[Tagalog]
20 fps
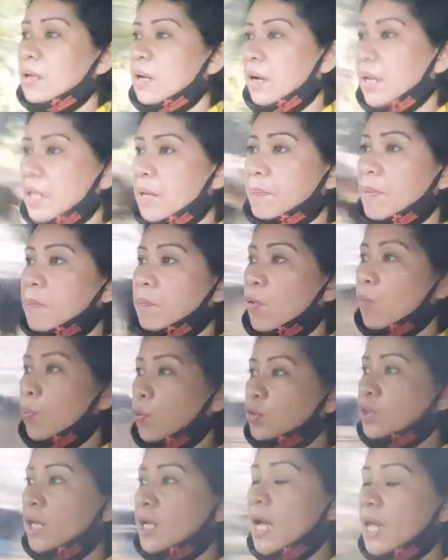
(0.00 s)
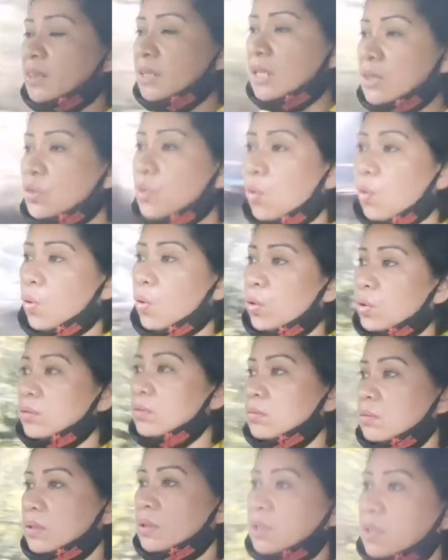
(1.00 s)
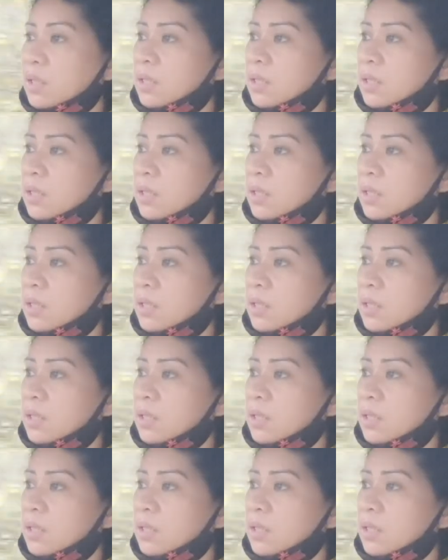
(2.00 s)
Kaya pagpupunta natin doon,